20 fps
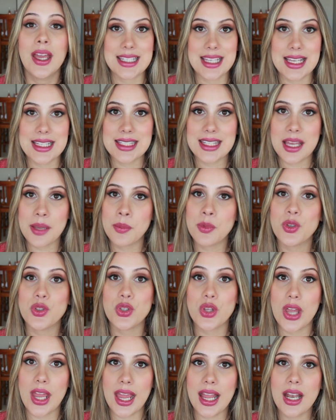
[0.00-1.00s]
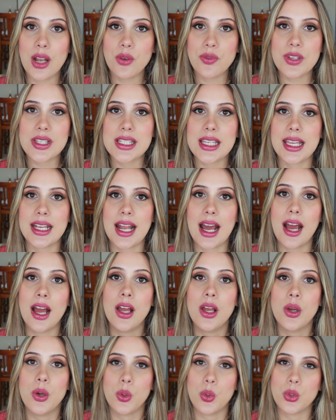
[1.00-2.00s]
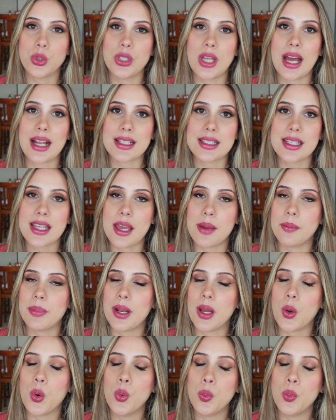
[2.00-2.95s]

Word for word: Si estemos en la oficina, usar siempre